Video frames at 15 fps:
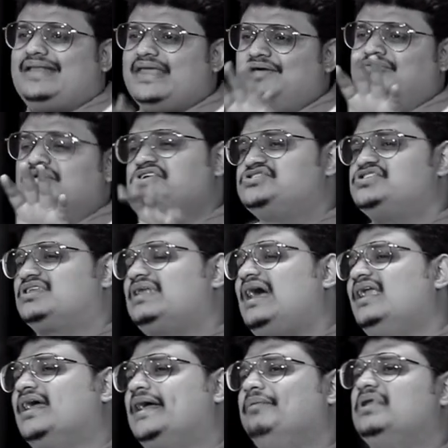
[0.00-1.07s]
దేవుని
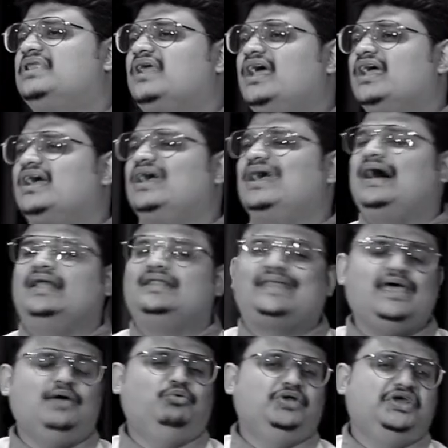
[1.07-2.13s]
చిత్తానికి వ్యతిరేకంగా
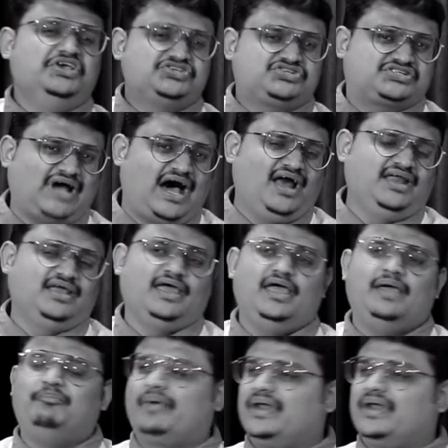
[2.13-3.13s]
దేవుని ఇష్టానికి